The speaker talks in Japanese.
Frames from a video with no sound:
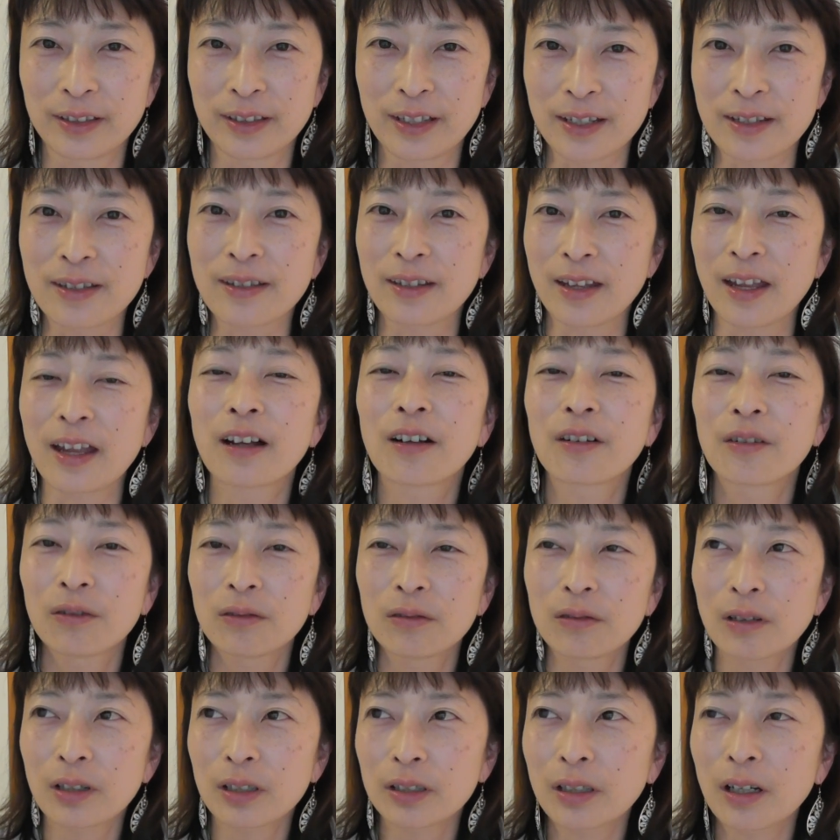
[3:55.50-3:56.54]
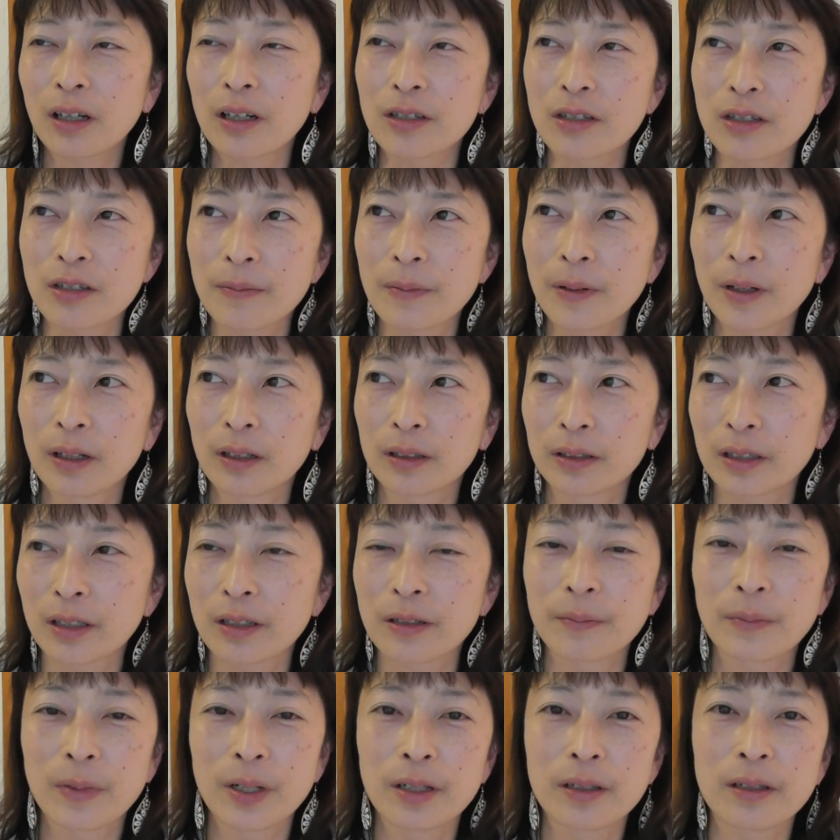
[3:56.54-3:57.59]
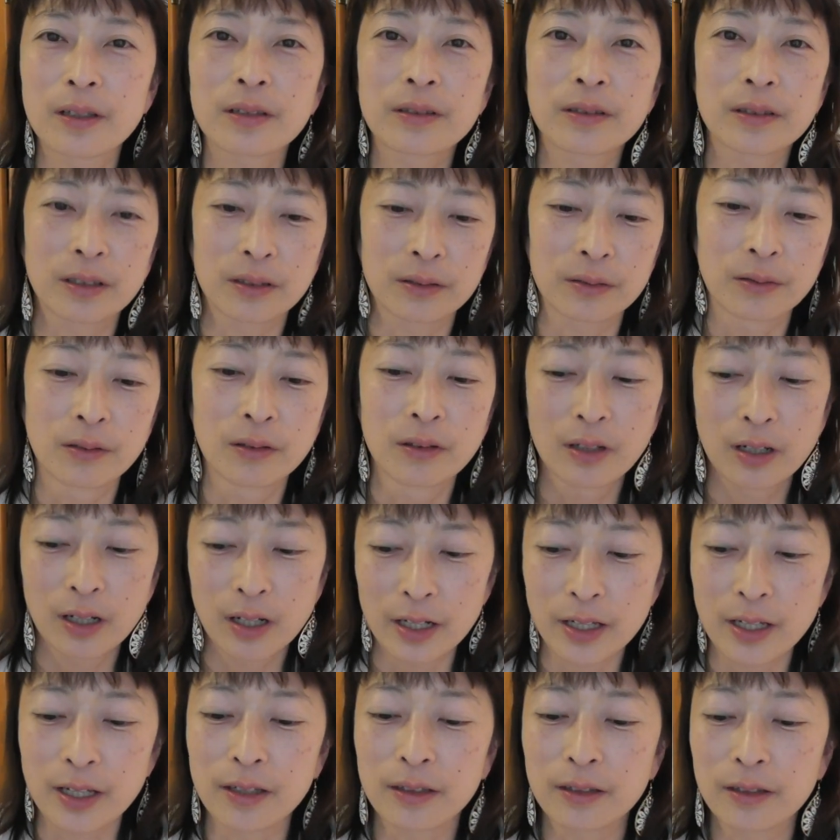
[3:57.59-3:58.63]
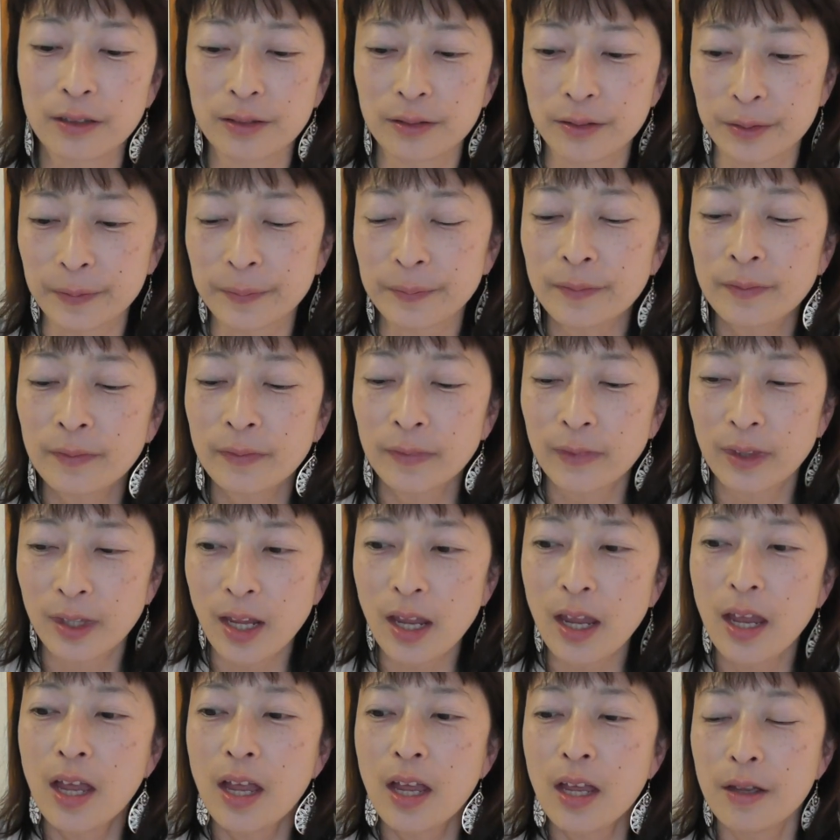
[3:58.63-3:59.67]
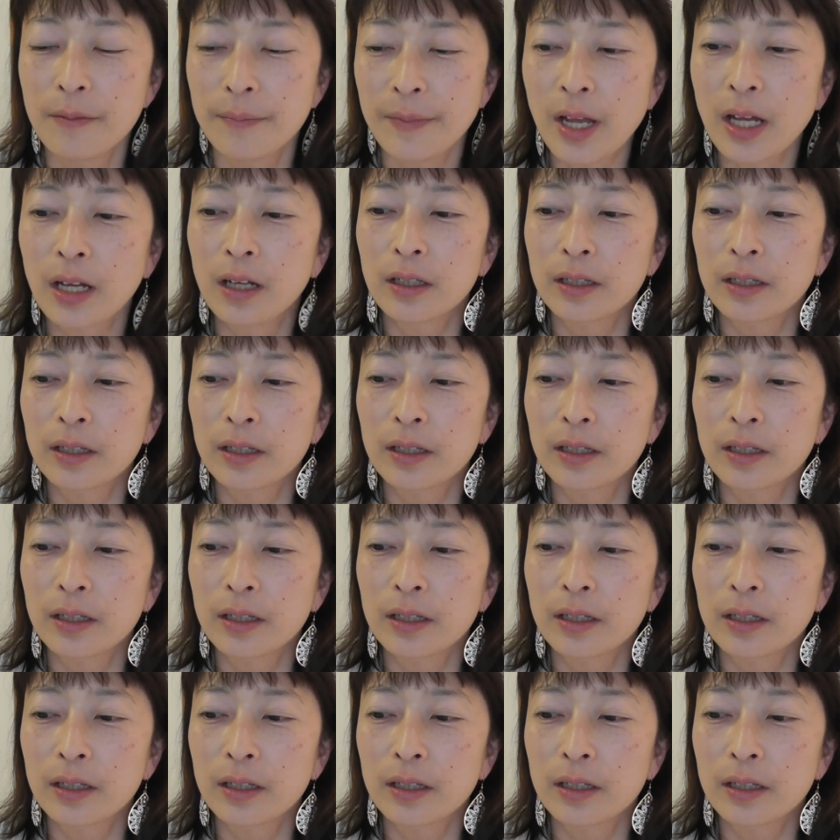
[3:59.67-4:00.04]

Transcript: ですねこの方が一番当たり前ですけど早いんですで、まあ、